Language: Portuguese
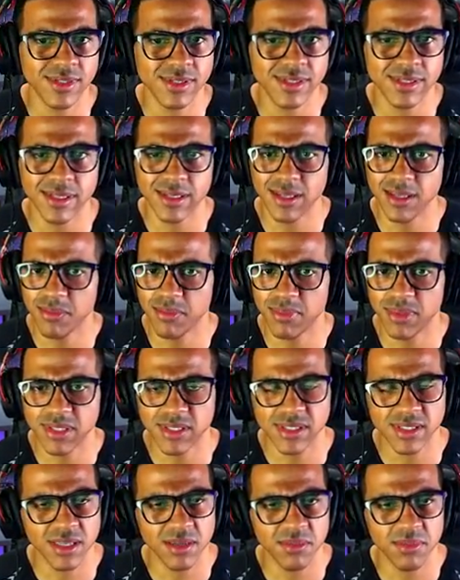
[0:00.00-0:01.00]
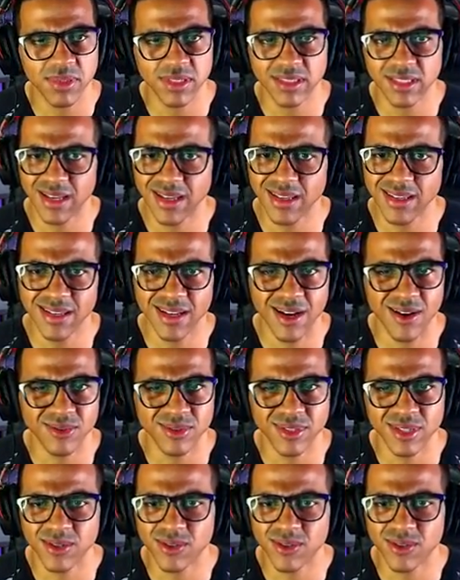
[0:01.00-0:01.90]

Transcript: sempre, sempre está em alta.